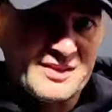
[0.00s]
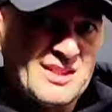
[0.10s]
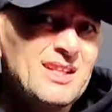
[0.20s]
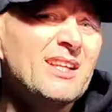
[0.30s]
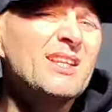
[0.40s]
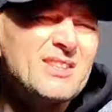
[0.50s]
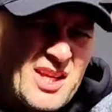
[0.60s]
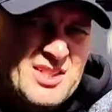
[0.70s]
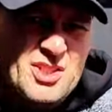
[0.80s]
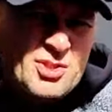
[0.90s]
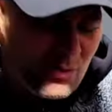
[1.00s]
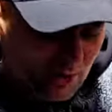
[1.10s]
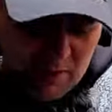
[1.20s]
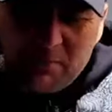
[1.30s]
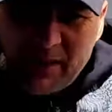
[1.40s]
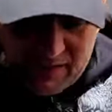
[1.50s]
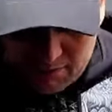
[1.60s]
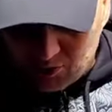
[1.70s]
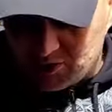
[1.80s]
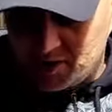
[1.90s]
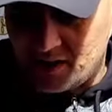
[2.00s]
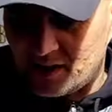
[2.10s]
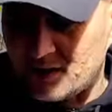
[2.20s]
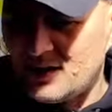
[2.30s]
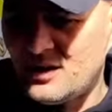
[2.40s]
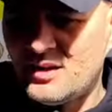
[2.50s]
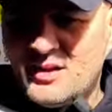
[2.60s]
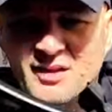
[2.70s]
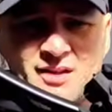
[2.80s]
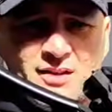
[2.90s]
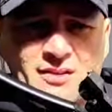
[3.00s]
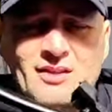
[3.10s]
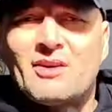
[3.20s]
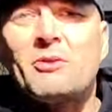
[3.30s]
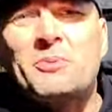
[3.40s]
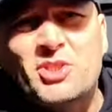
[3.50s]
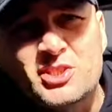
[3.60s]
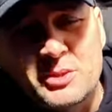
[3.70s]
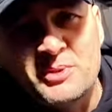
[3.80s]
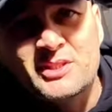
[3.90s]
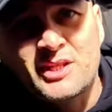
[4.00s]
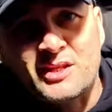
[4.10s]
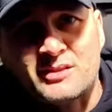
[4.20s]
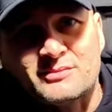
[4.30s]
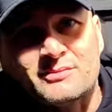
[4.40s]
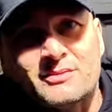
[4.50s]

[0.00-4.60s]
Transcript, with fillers: Да, наверное, и третья, и четвертая, и пятая будет серия. А вы пишите комментарии.